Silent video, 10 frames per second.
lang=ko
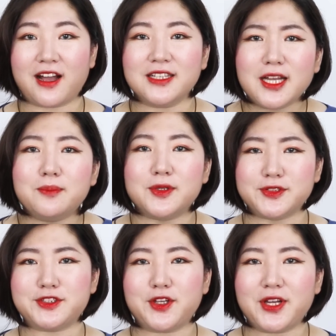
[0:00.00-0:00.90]
가장
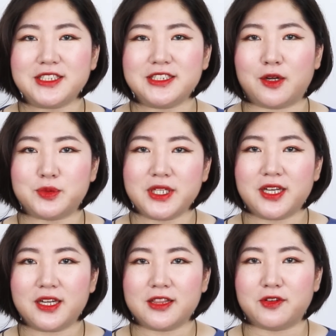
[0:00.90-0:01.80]
먼저 써야지라고
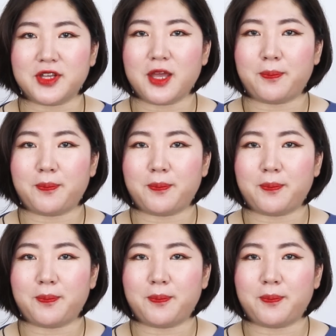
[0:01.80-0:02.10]
생각했던 게